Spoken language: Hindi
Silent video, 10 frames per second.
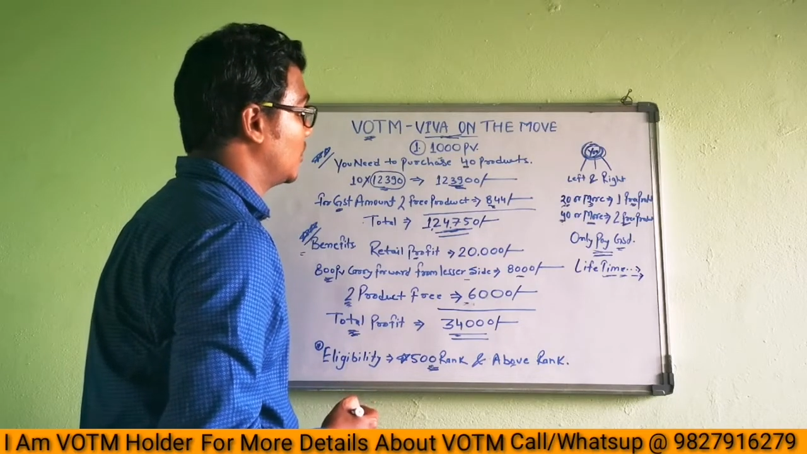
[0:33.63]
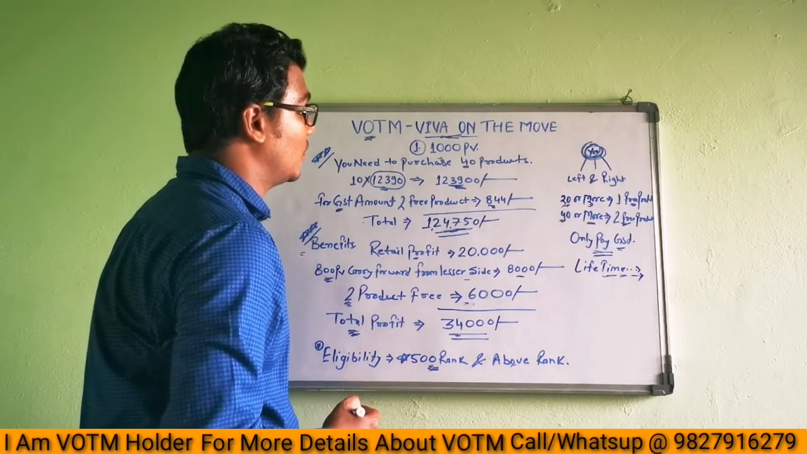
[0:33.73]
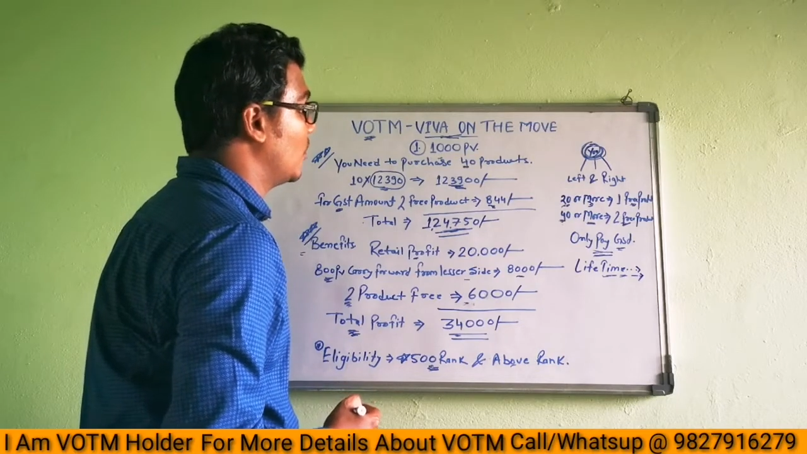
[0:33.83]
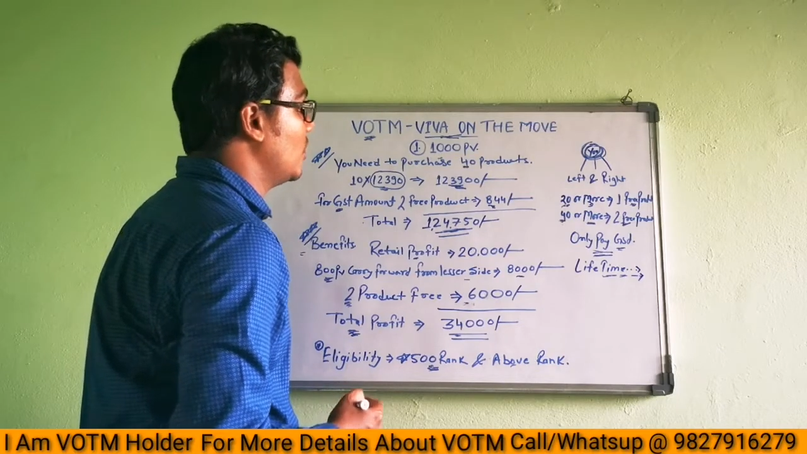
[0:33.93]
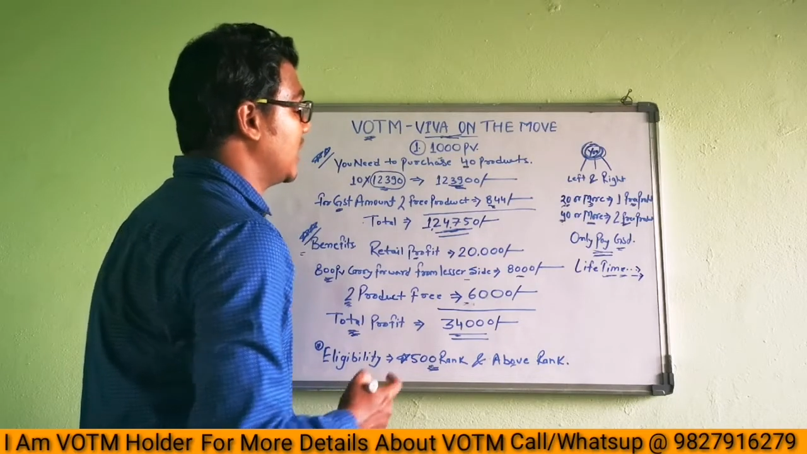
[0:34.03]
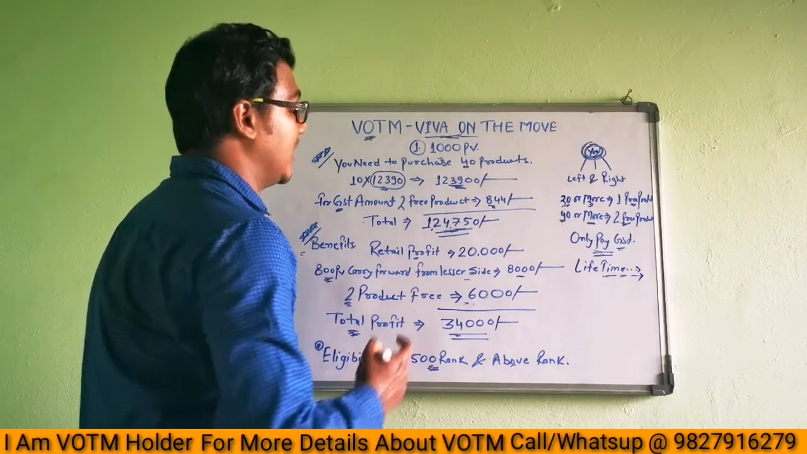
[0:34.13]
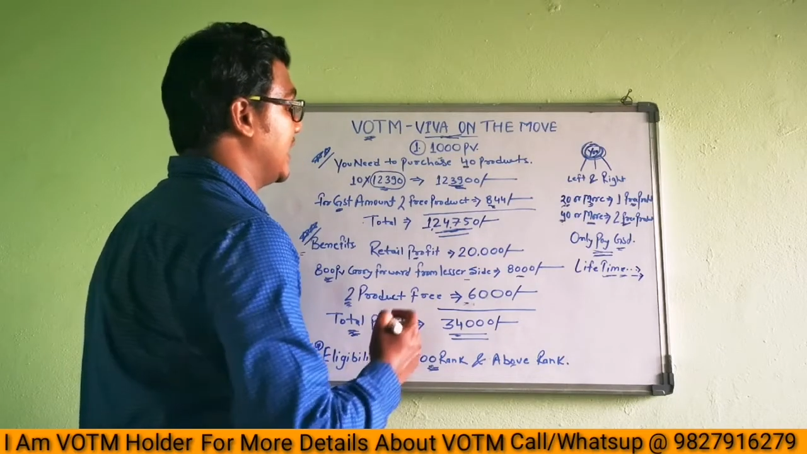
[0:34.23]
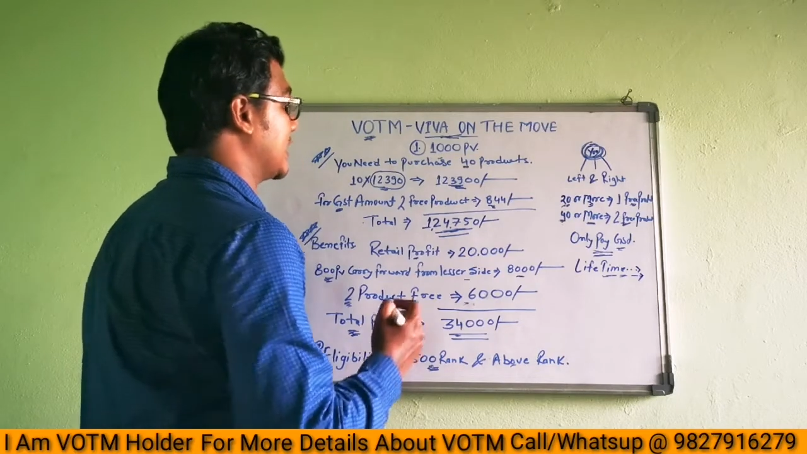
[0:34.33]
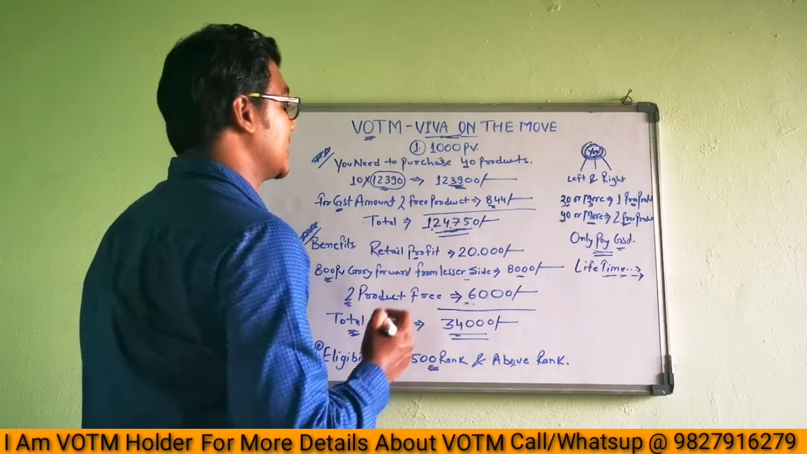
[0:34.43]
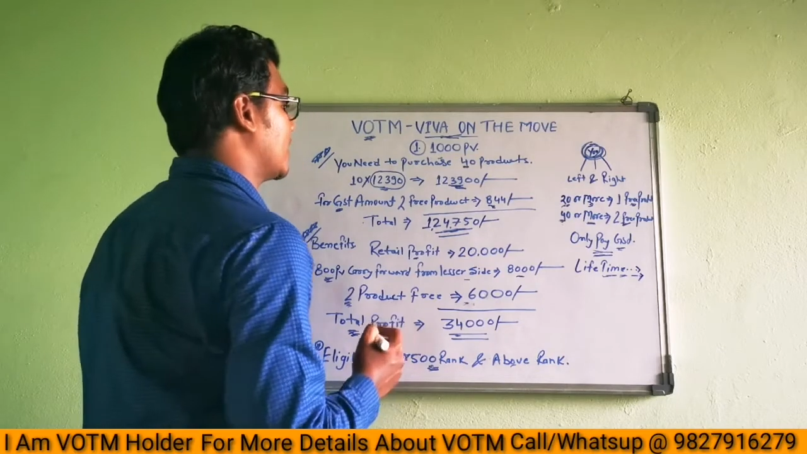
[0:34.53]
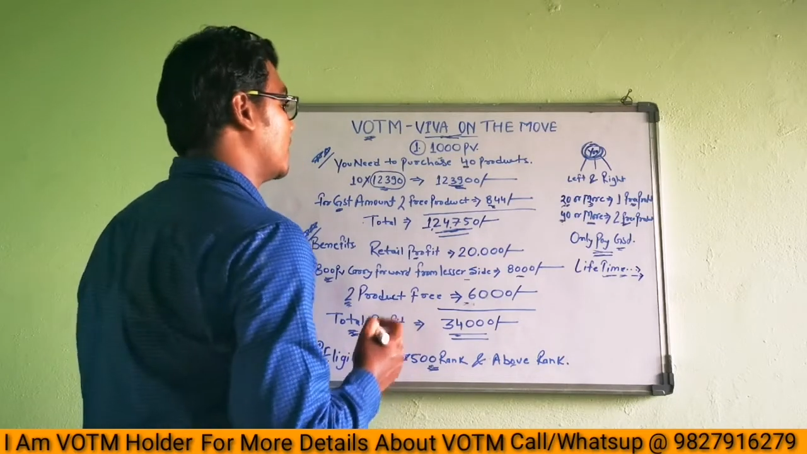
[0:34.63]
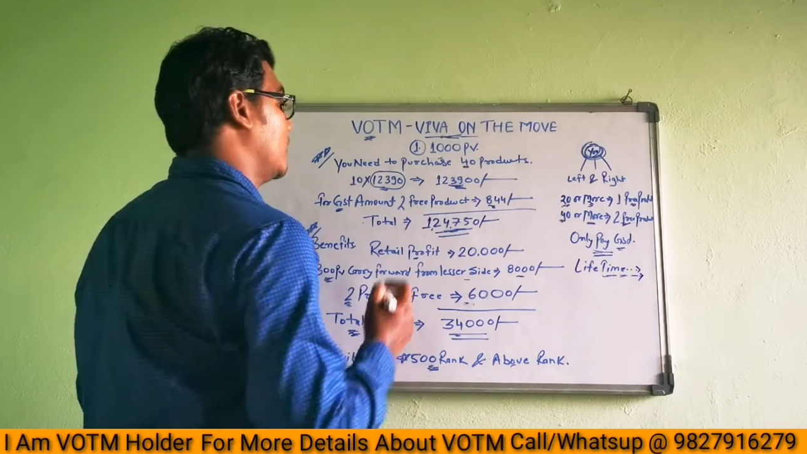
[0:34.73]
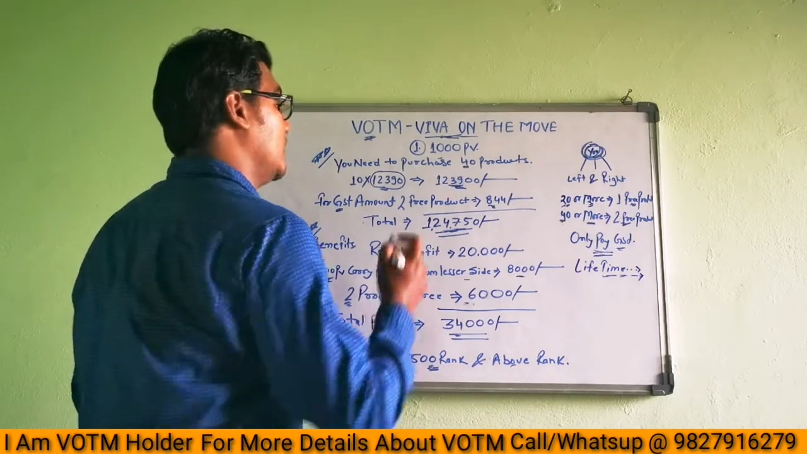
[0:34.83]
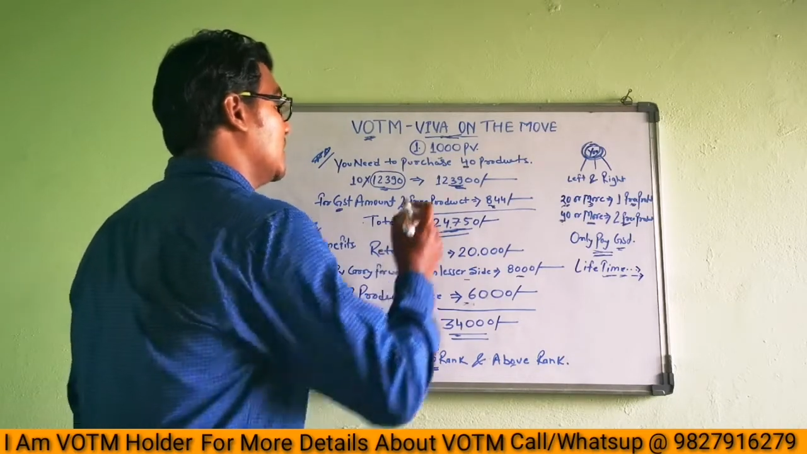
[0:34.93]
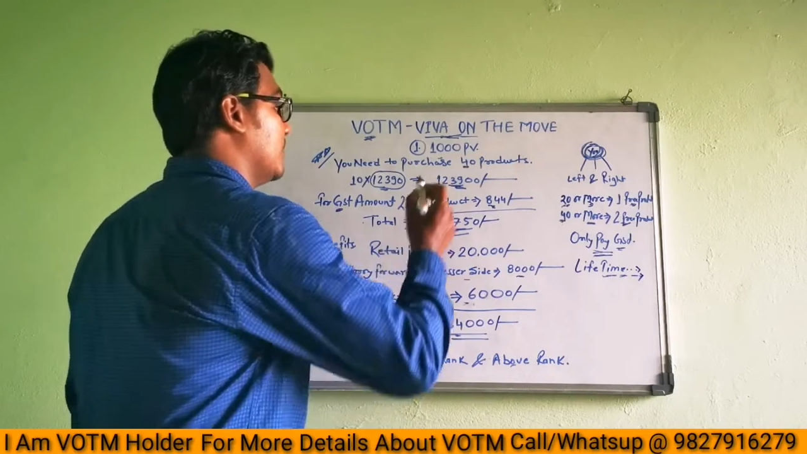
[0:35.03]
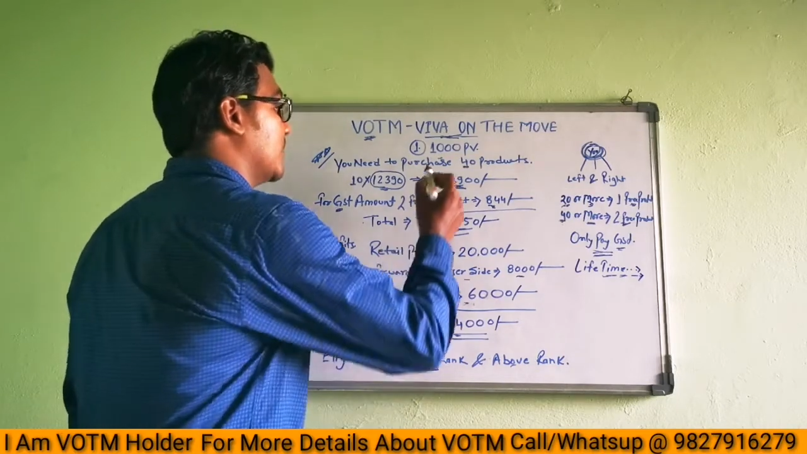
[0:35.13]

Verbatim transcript: वो 1000 पीवी